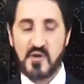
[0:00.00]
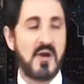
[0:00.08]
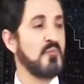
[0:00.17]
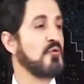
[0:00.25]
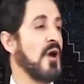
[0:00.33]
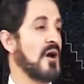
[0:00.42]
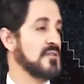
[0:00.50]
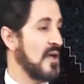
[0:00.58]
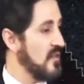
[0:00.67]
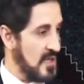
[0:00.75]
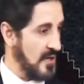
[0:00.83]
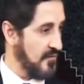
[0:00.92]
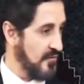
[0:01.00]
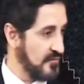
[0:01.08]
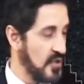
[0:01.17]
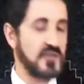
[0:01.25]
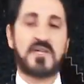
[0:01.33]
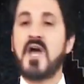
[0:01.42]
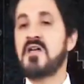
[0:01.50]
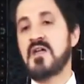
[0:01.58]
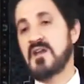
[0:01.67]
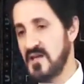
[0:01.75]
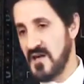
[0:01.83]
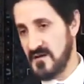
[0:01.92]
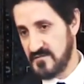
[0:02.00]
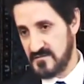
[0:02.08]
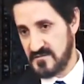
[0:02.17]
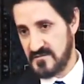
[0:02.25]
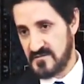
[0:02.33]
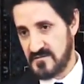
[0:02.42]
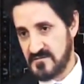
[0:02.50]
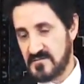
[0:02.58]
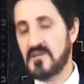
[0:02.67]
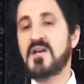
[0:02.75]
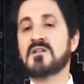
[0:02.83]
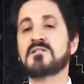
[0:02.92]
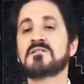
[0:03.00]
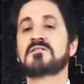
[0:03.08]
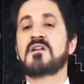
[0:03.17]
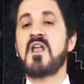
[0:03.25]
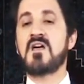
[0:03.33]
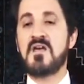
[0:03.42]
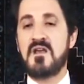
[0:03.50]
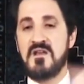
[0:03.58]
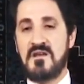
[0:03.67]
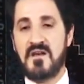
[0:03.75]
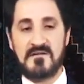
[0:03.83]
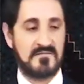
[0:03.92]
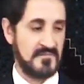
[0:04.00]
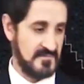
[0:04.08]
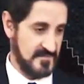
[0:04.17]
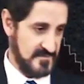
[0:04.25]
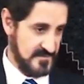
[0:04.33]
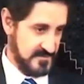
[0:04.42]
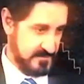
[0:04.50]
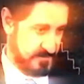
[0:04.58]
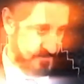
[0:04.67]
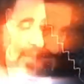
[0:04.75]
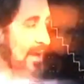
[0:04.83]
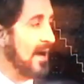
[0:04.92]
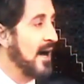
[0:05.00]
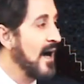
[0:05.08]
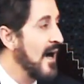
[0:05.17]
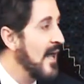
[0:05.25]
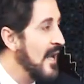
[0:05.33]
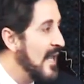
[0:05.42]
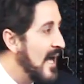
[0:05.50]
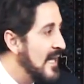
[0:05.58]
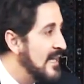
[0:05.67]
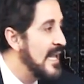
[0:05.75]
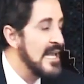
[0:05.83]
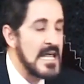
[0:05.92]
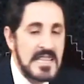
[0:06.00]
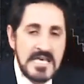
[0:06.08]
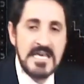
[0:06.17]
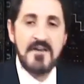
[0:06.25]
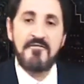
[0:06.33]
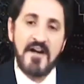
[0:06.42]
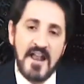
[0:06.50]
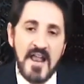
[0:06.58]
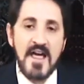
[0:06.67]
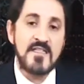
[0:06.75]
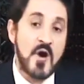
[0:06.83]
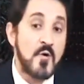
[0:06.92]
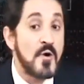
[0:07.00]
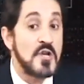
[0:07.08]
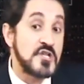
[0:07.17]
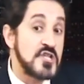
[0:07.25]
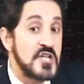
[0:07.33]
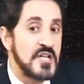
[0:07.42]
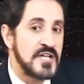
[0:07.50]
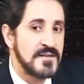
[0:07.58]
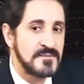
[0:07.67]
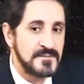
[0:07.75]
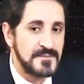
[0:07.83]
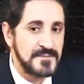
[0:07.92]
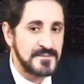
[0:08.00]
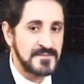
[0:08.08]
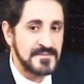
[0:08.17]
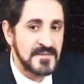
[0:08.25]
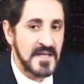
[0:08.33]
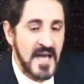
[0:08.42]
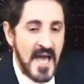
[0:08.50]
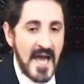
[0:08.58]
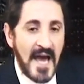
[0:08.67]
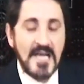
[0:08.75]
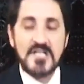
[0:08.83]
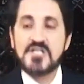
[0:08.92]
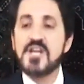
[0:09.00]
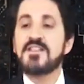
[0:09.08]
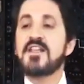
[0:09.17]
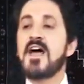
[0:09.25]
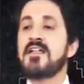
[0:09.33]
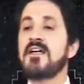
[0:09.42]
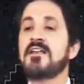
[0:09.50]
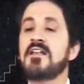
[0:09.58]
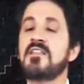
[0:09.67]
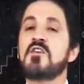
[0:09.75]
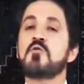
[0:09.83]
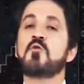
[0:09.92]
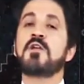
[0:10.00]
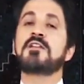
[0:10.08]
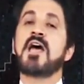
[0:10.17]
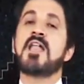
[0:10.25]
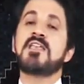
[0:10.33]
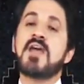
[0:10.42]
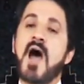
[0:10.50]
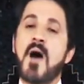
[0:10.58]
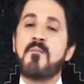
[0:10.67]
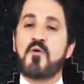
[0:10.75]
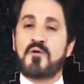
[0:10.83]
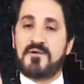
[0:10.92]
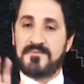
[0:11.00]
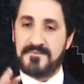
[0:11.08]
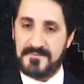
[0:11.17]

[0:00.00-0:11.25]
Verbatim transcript: ايش هالمناقضه هذه كيف تضحيه انانيه تضحيه ضد الانانيه قال لان الذي يفعل هذا هو الجين الجين الاناني الذي يريد ان يعبر